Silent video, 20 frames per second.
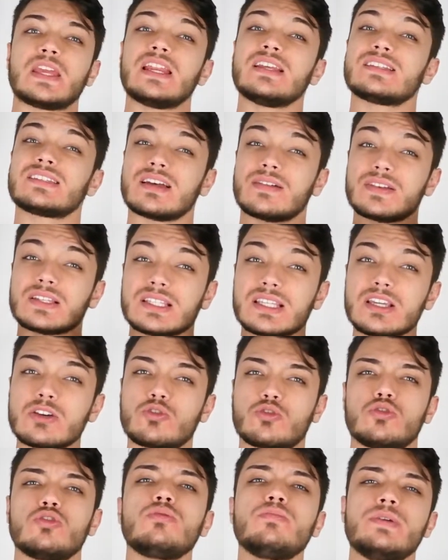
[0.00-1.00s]
Ele estava sem
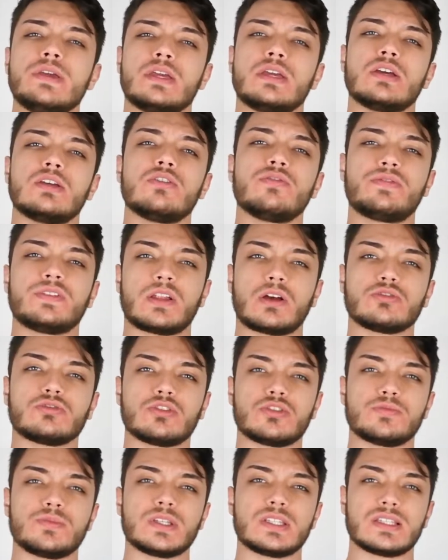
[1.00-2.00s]
clube no final de
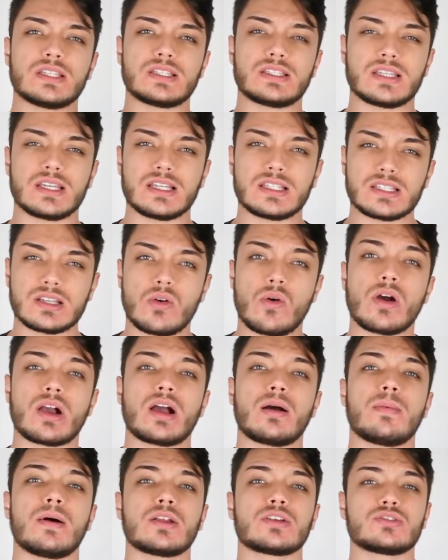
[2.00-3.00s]
2016 ao
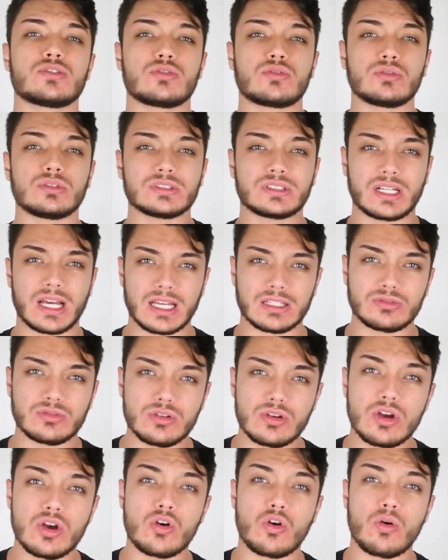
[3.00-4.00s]
acabar o seu
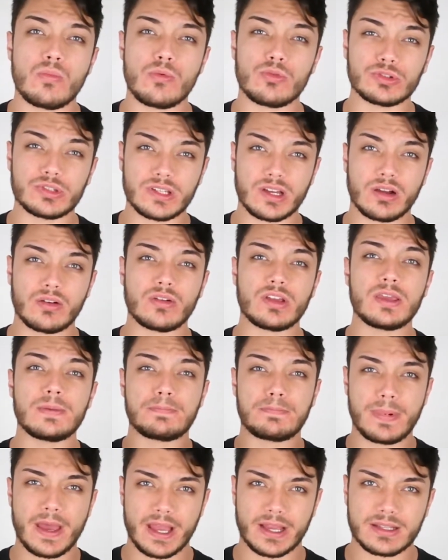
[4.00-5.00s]
contrato com o Montreal
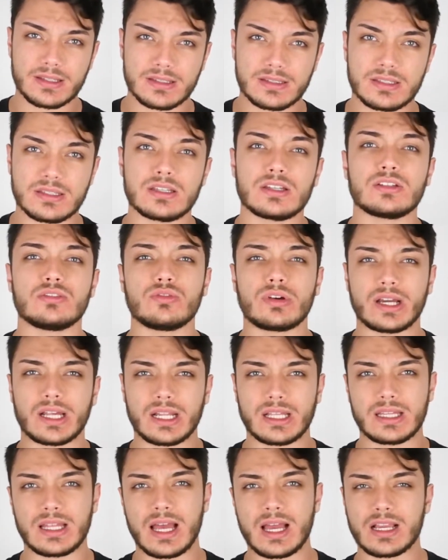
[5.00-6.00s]
Impacts do
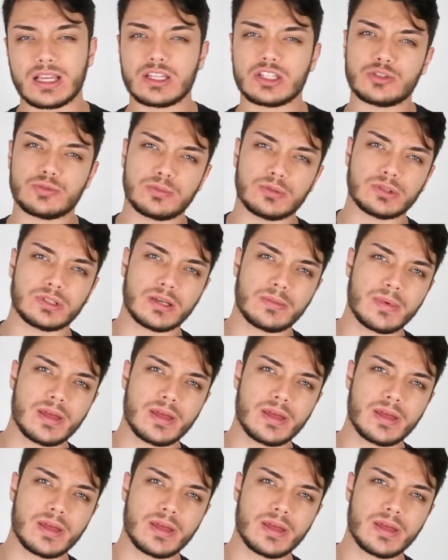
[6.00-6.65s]
Canadá que disputa a